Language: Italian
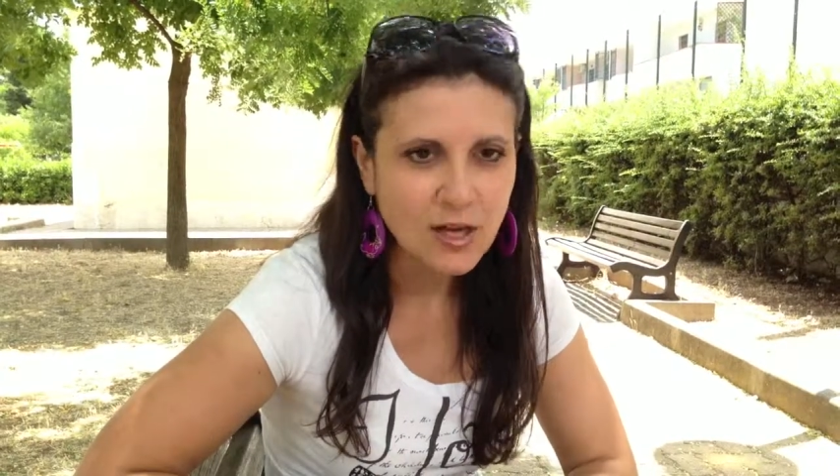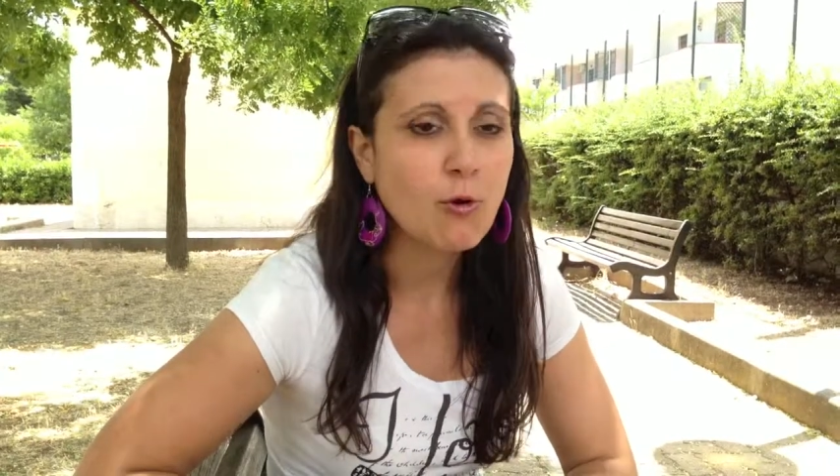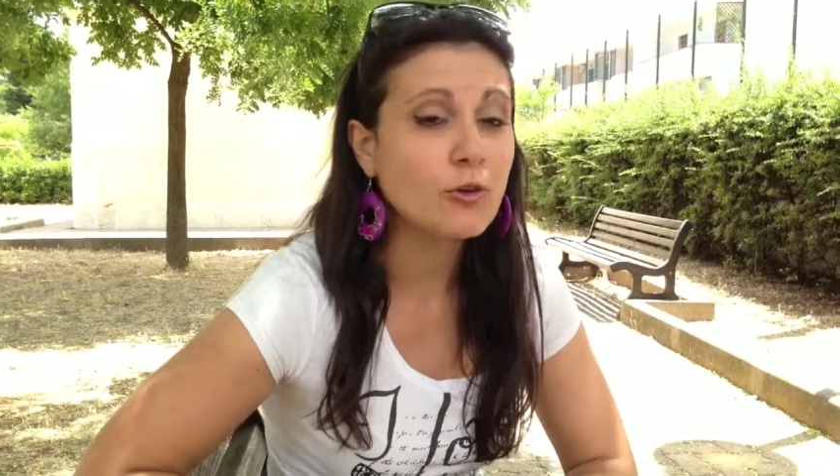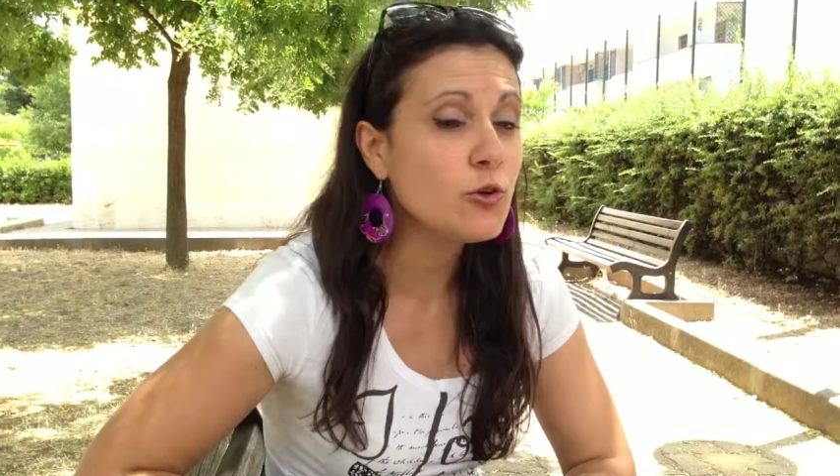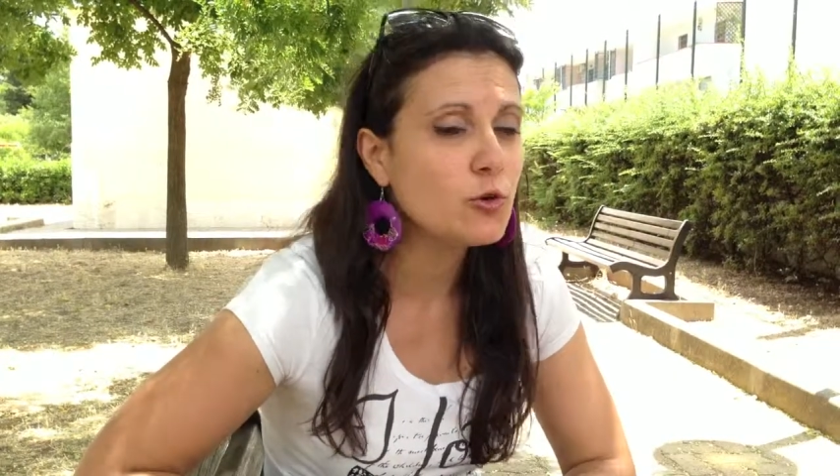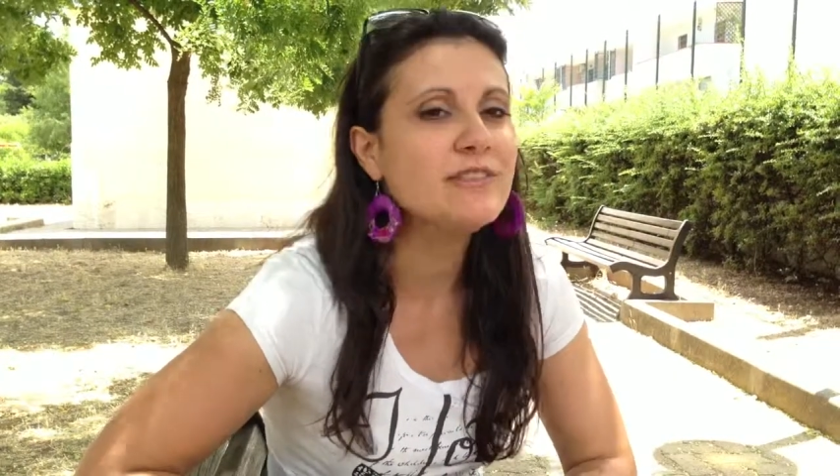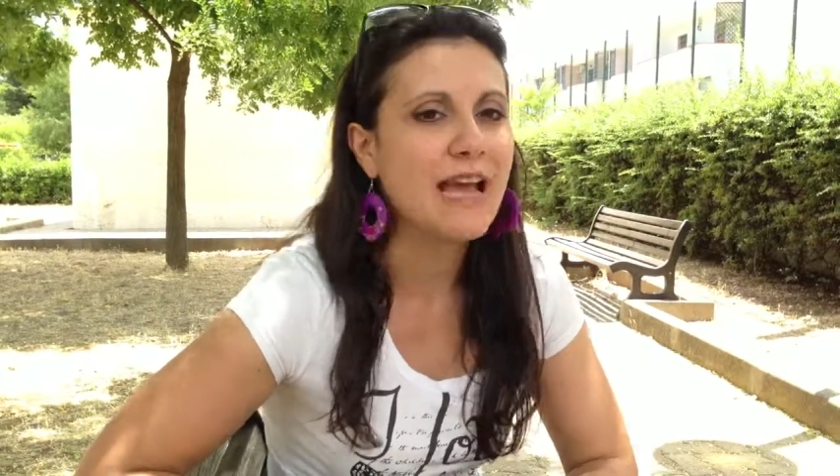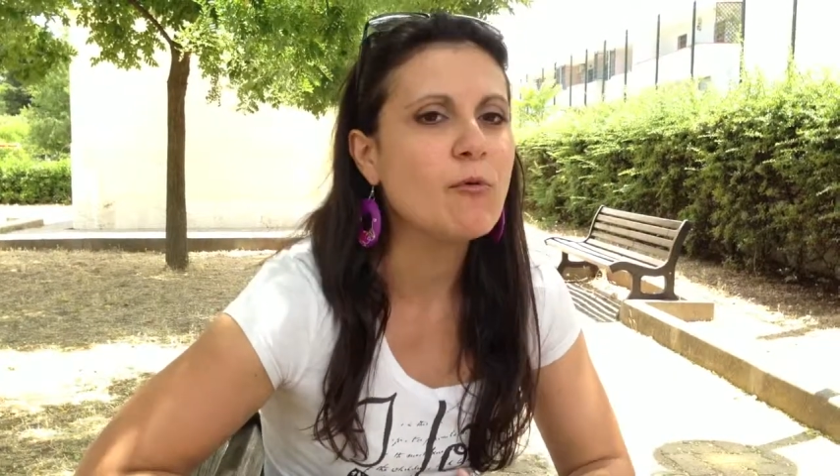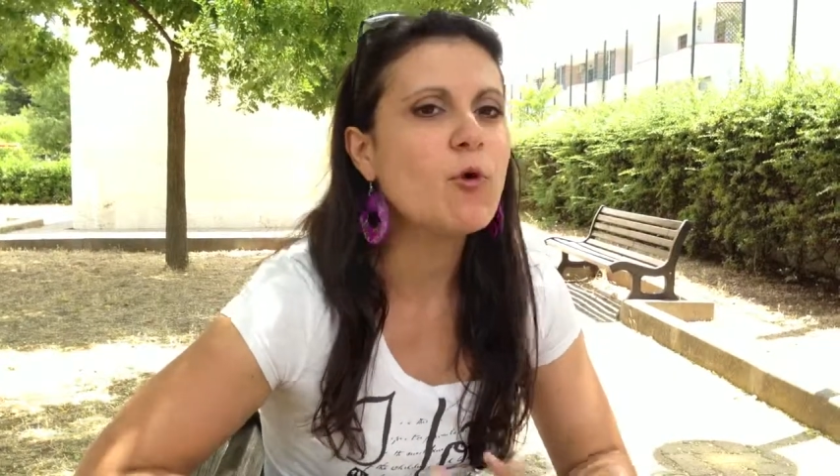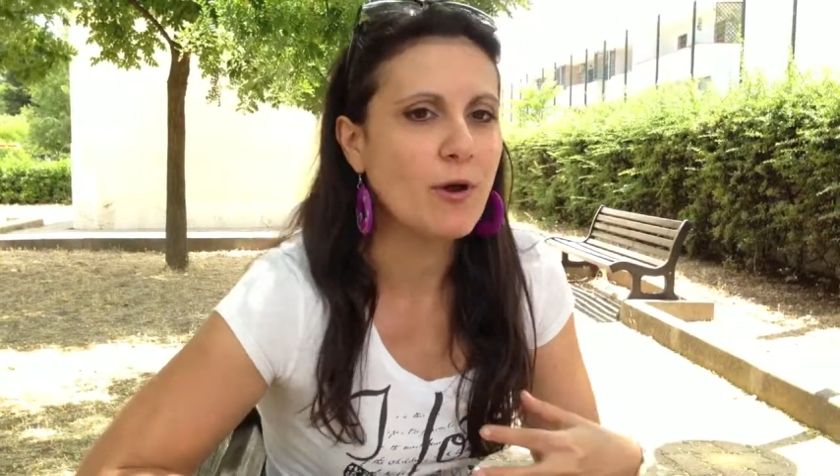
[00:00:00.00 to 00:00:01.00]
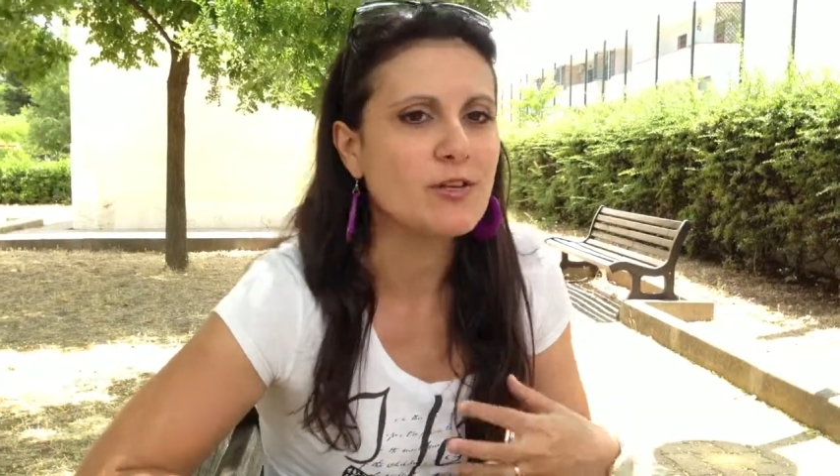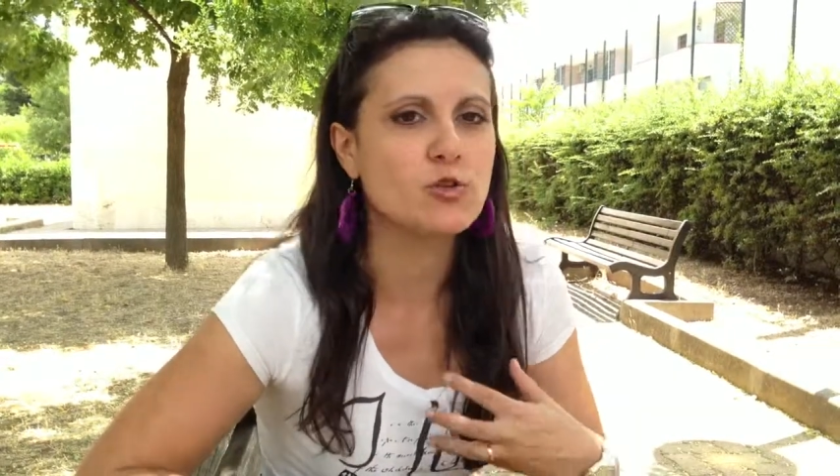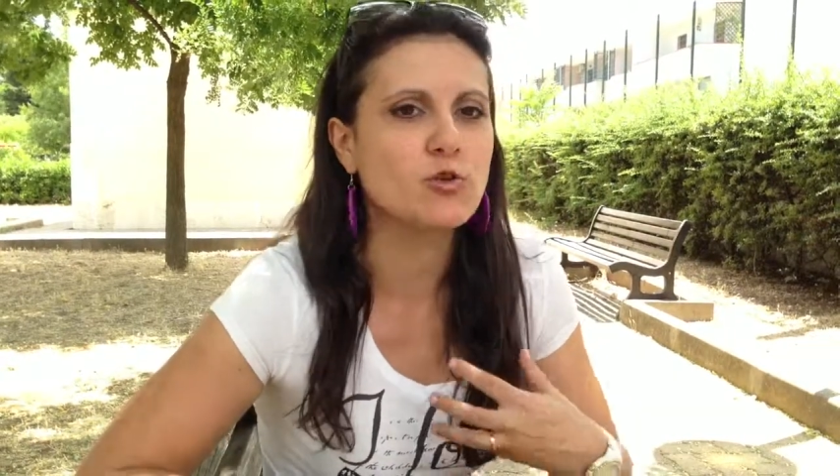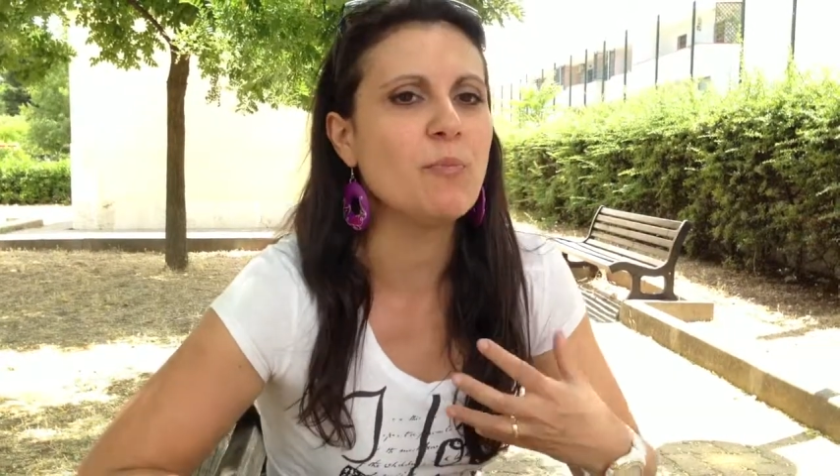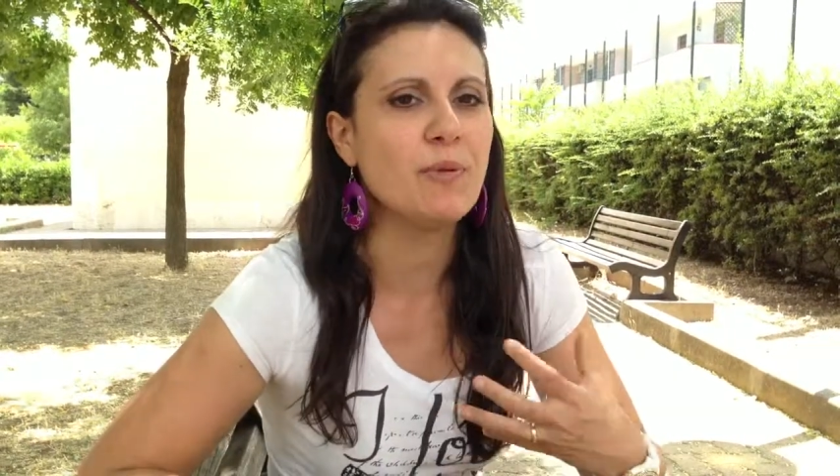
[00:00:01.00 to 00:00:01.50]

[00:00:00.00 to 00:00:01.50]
Quando noi diamo questo